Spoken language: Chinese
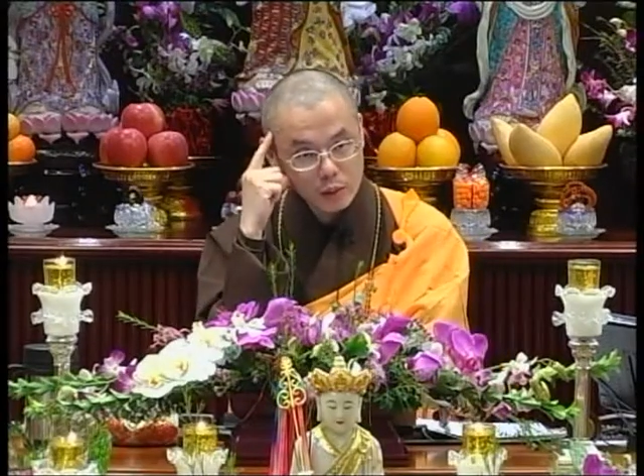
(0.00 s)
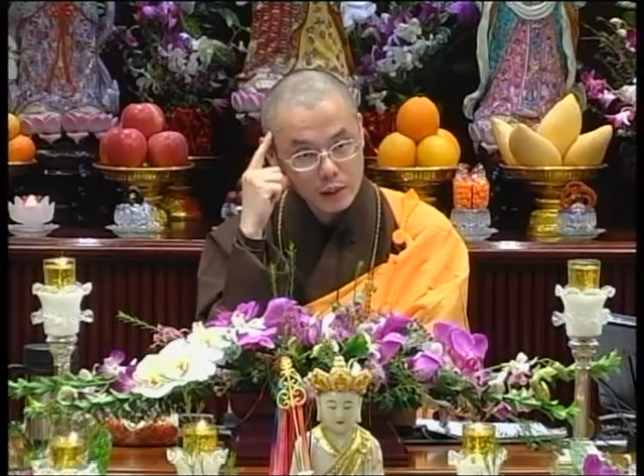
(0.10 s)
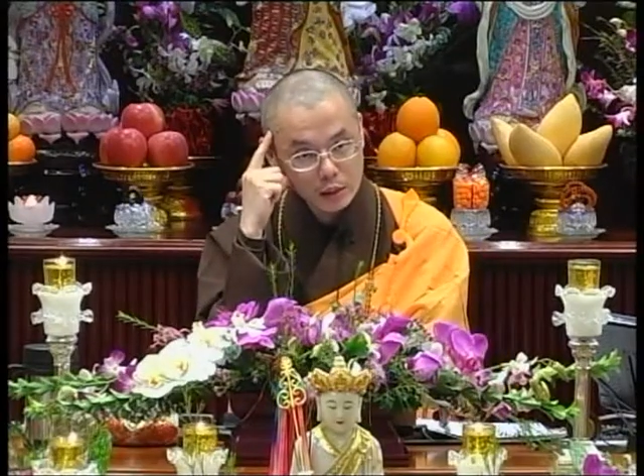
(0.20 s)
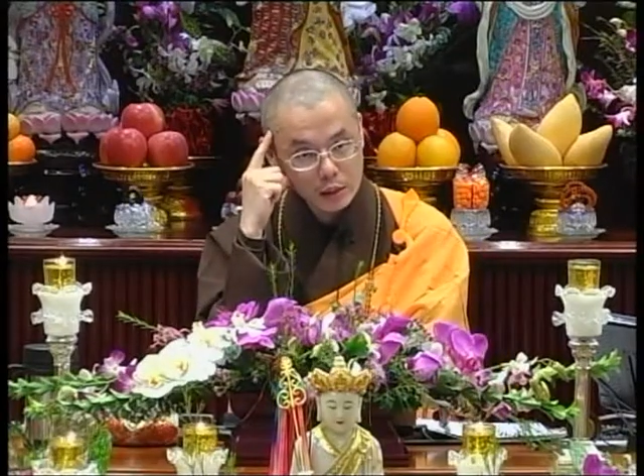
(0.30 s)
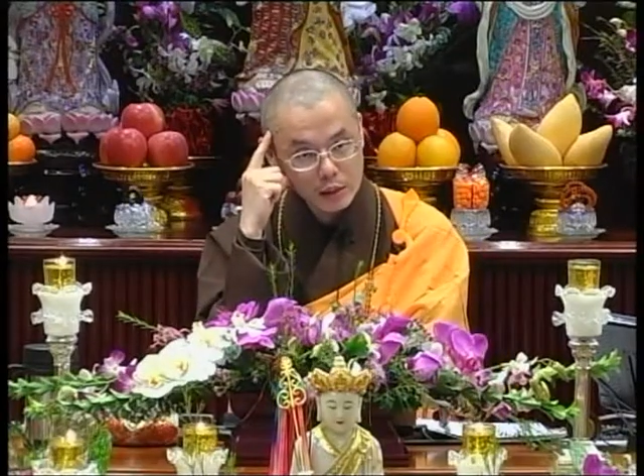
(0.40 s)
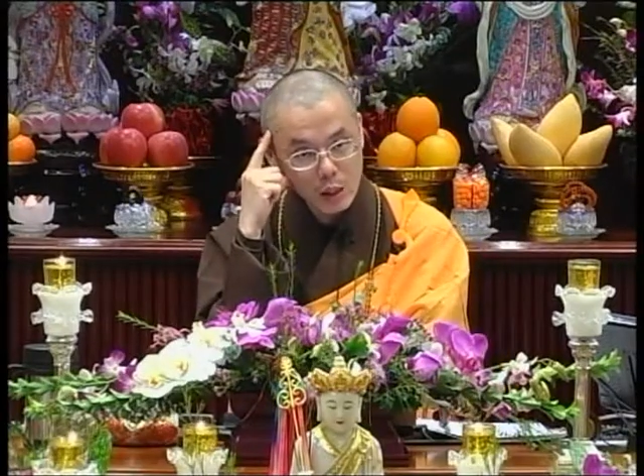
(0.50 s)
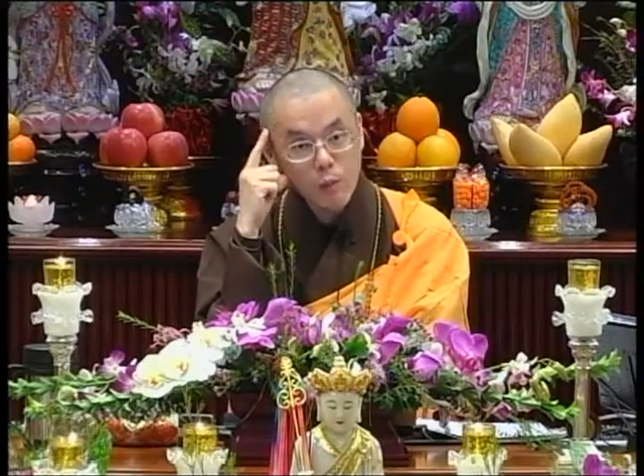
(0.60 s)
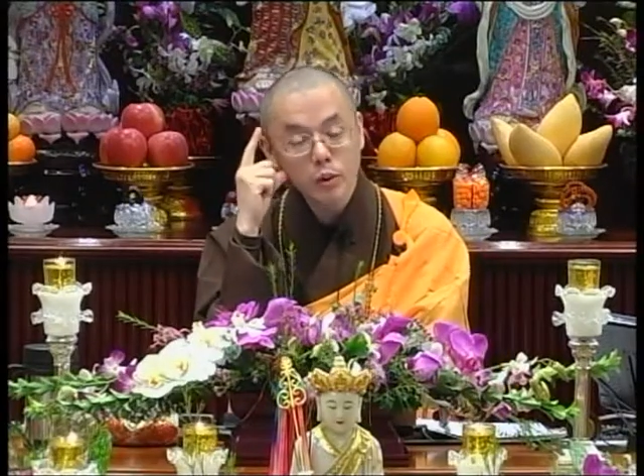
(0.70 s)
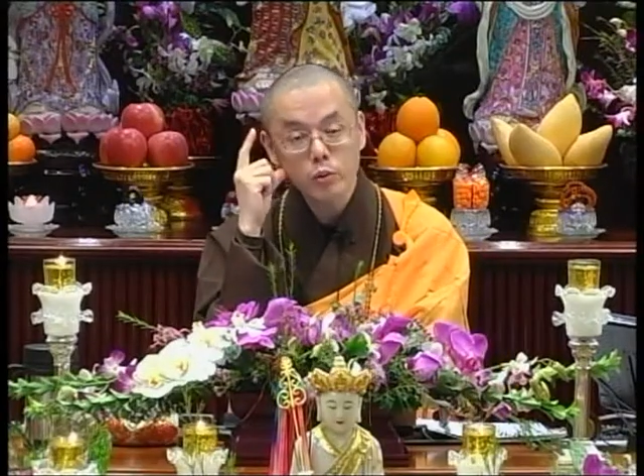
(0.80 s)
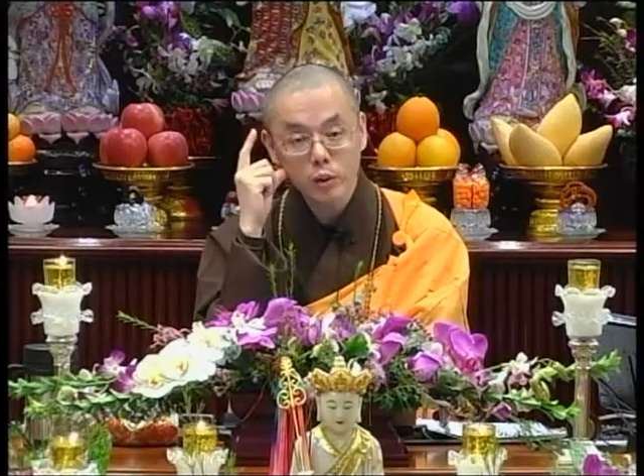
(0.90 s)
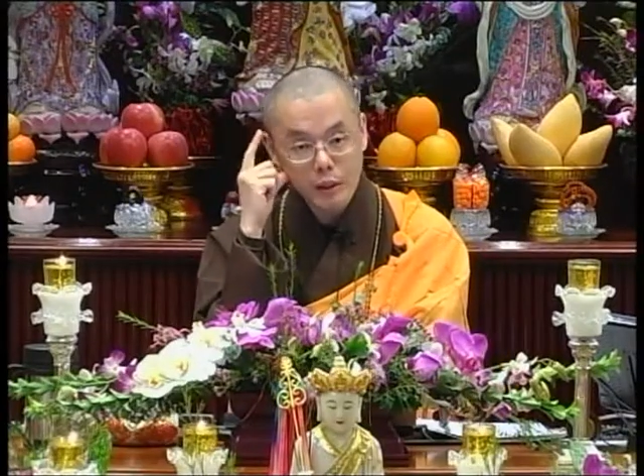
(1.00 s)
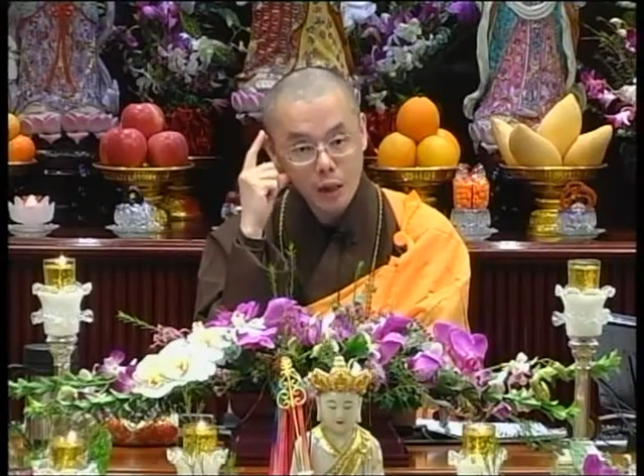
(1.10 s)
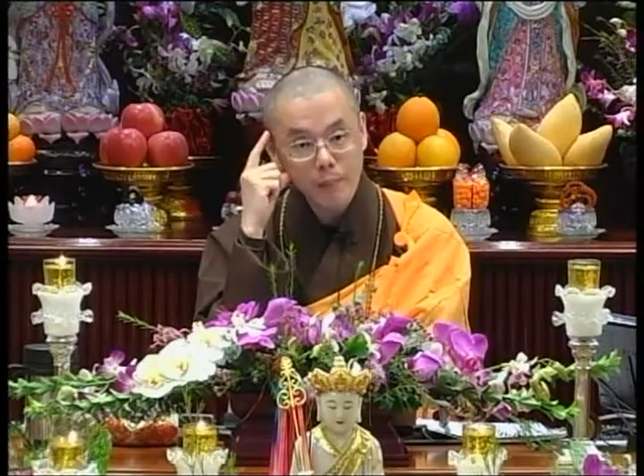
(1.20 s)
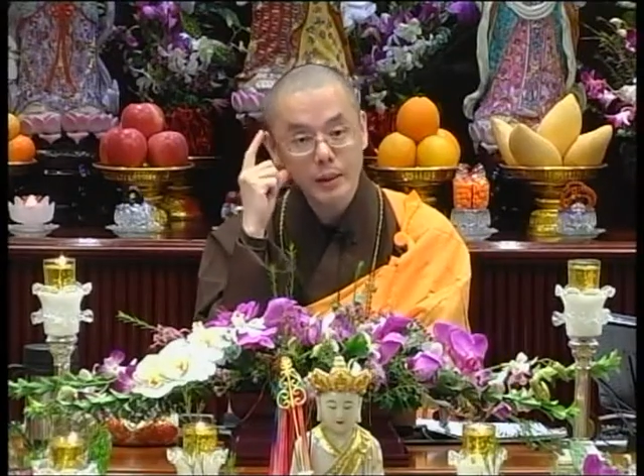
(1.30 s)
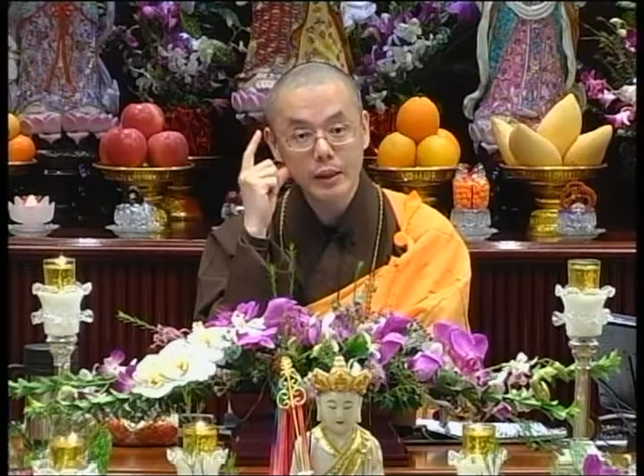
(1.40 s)
教的教会学
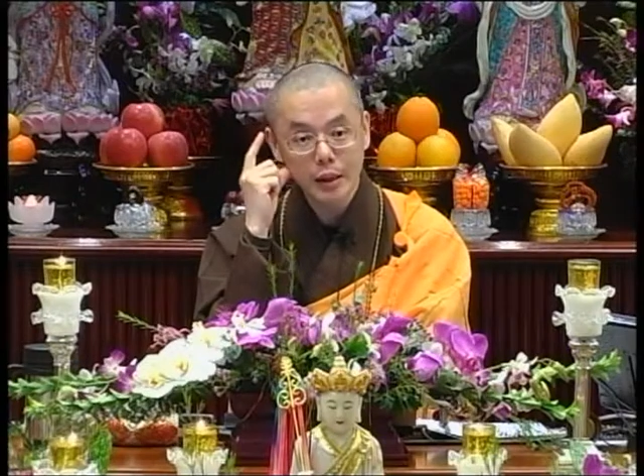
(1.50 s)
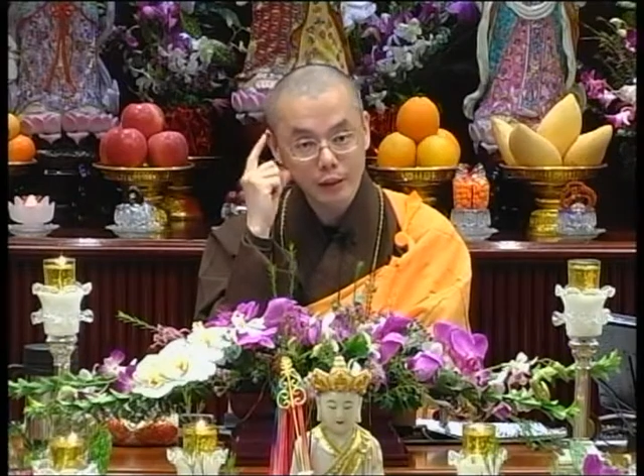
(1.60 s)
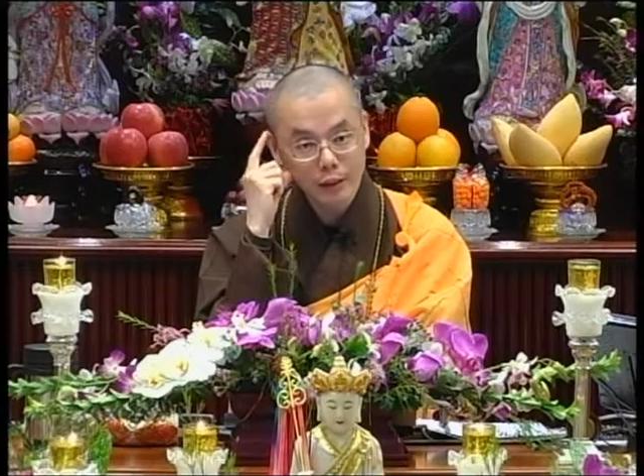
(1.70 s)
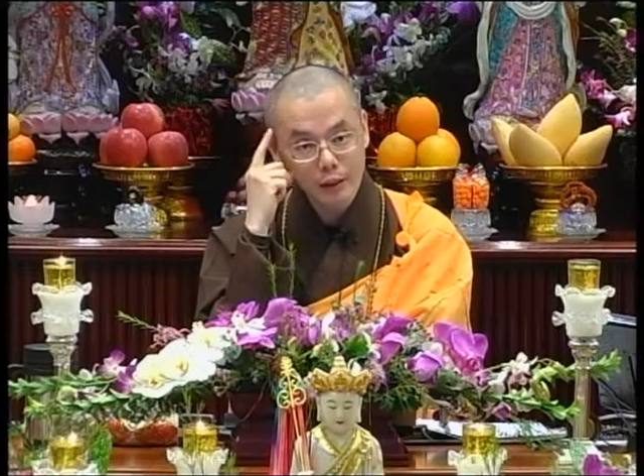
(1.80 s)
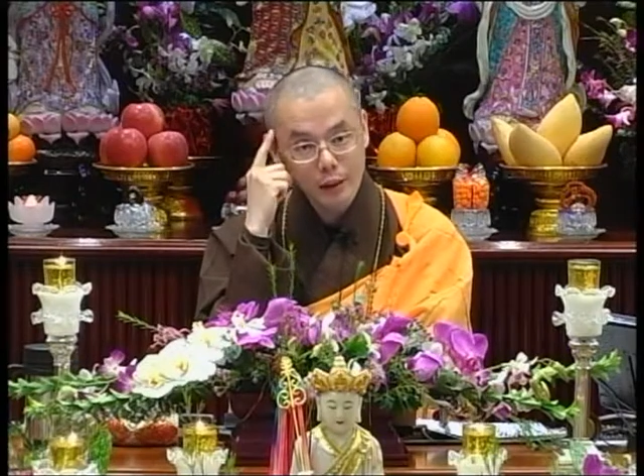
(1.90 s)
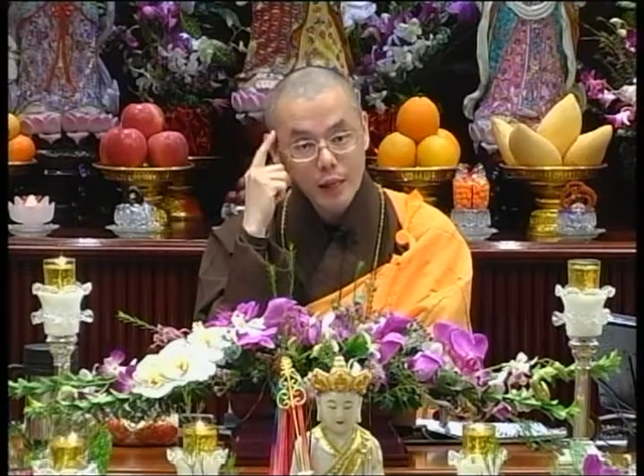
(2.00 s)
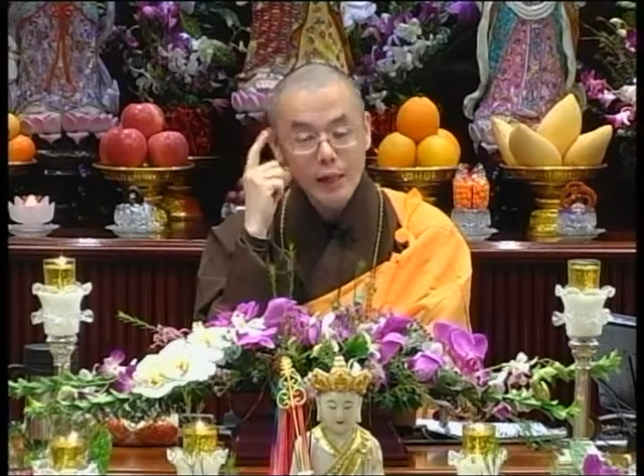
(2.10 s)
校毕业的。”